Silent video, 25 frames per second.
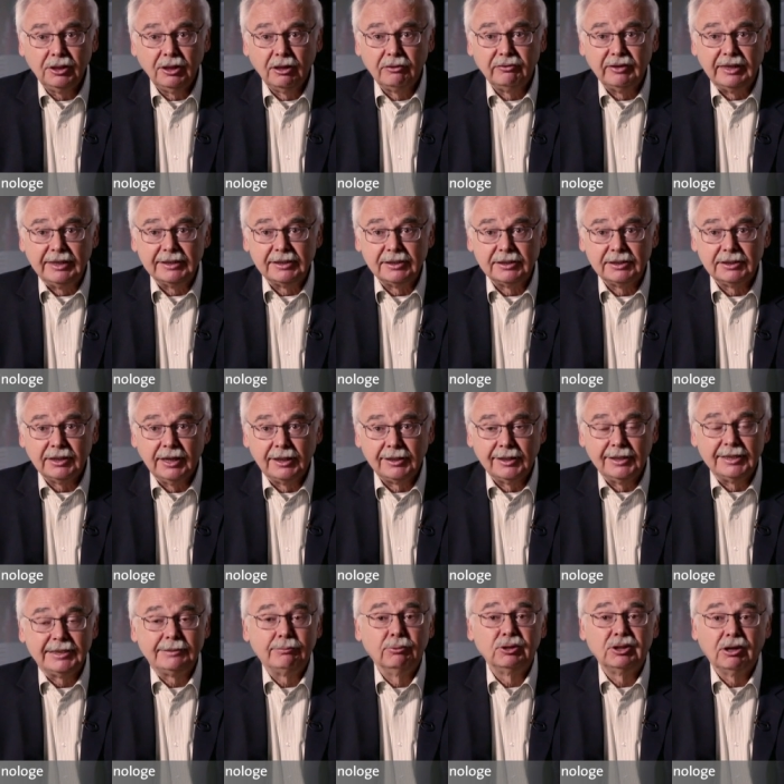gewesen sein.
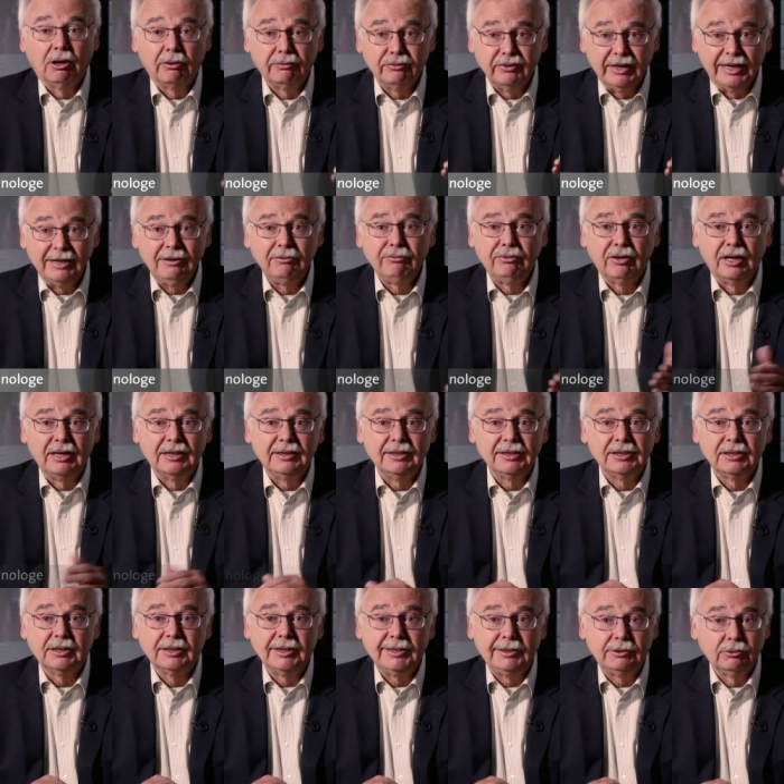Also ich muss auf jeden Fall in
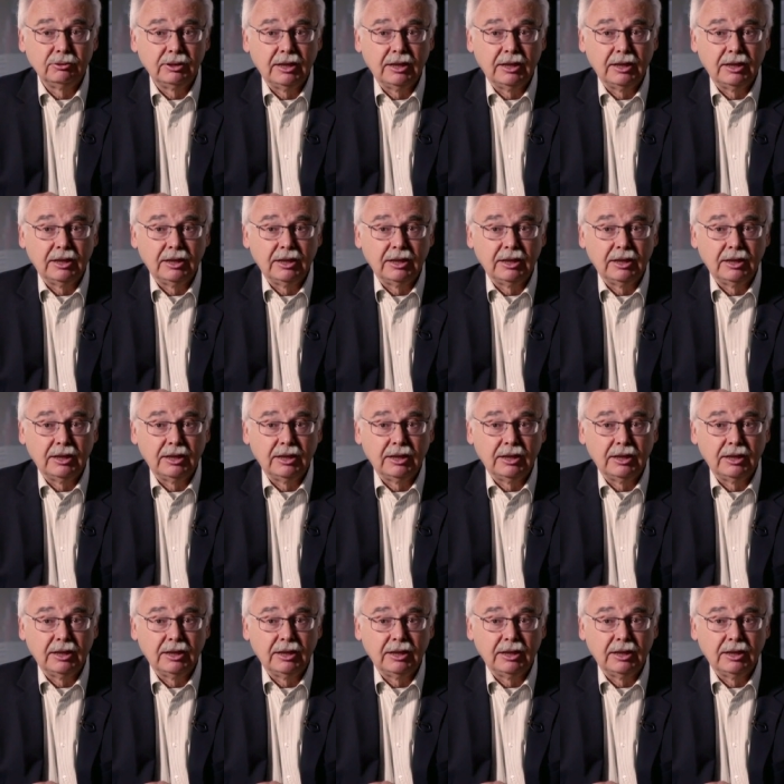diese Richtung